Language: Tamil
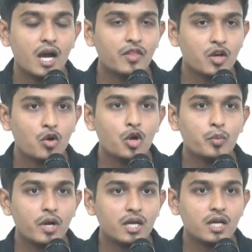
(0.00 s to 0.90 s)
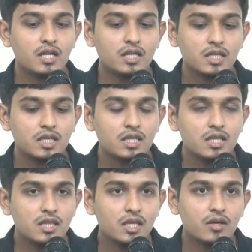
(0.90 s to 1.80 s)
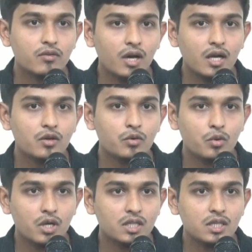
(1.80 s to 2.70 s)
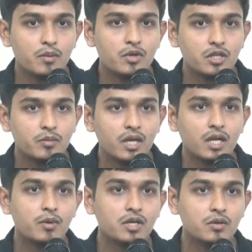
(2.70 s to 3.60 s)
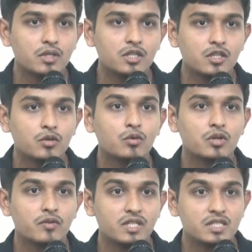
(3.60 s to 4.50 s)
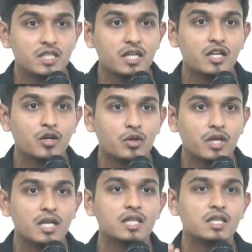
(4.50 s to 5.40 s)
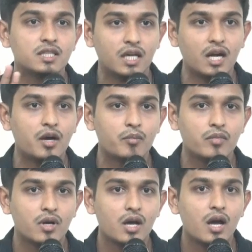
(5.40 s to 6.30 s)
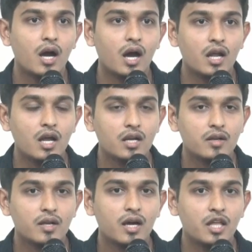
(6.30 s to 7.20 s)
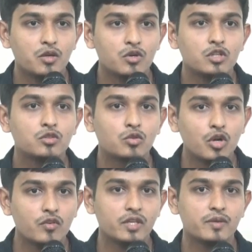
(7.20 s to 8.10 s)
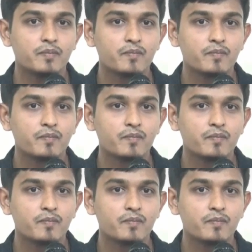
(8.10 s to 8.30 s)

அந்த கோட்பாடுகள் இந்த வா உலகத்தில் மட்டுமே நமக்கு வந்து ஒரு வெற்றி என்ற ஒரு எண்ணத்தை தரலாம் ஆனால் அது ஒரு தோல்வி